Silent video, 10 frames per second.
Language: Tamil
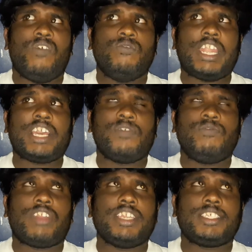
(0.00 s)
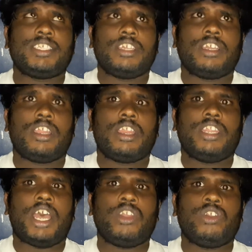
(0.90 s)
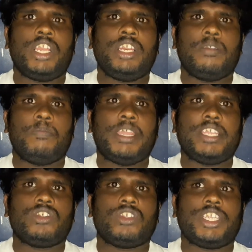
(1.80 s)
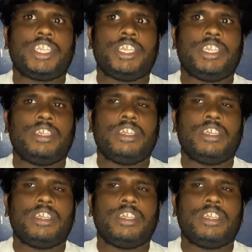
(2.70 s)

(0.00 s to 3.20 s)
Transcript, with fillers: வணக்கம் ஃப்ரெண்ட்ஸ் நான் உங்கள் பிரெயின் சொசைட்டி